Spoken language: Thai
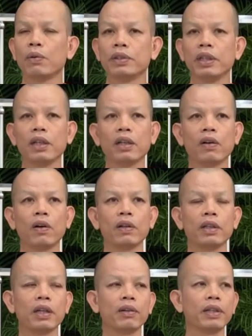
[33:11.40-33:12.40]
เอาสิ่งขอ
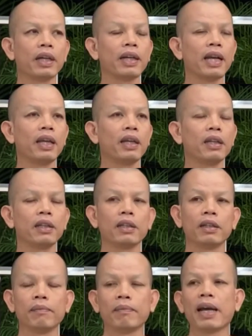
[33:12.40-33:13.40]
งที่เขาอยากได้นะ
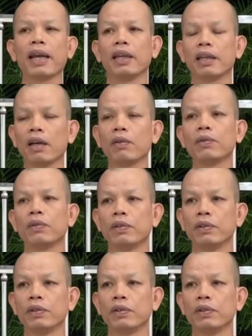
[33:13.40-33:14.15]
มาให้เขา